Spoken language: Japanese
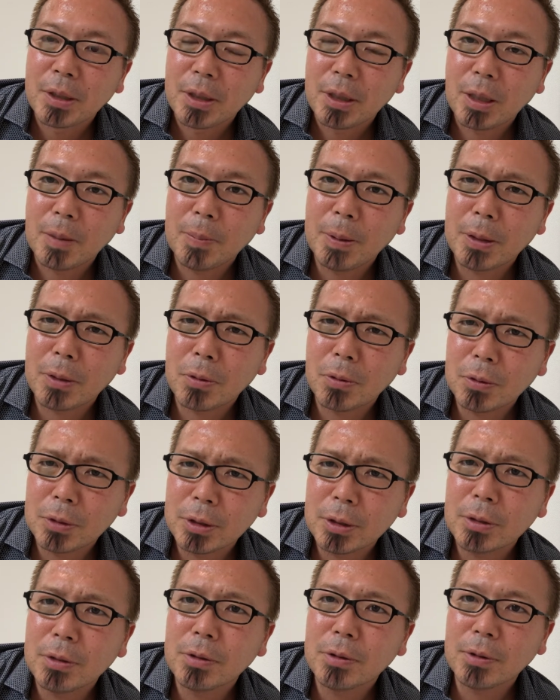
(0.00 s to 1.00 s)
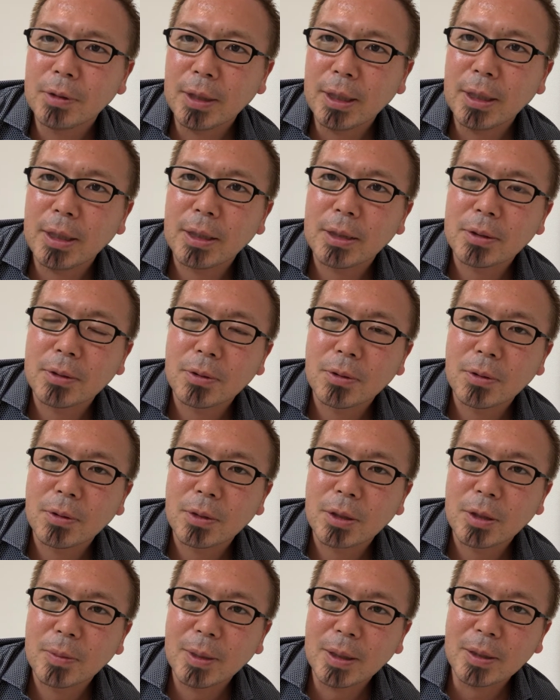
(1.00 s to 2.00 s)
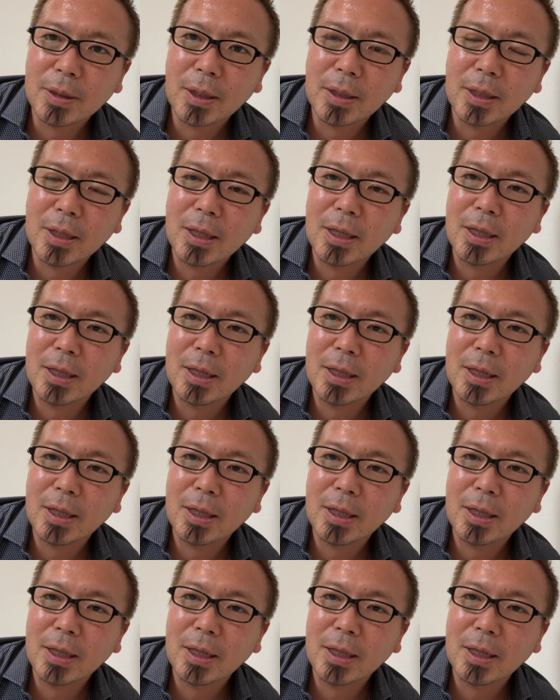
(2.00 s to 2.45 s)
やっぱりコーチングってその決まった流